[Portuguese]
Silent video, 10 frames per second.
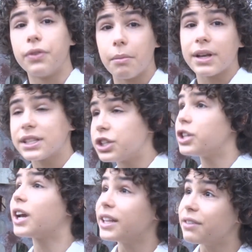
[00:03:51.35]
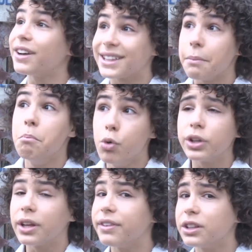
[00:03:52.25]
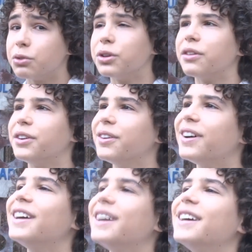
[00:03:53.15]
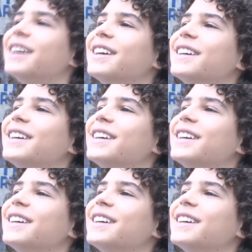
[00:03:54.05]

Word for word: Vamos assistir que ainda vai ter muita aventura, viu?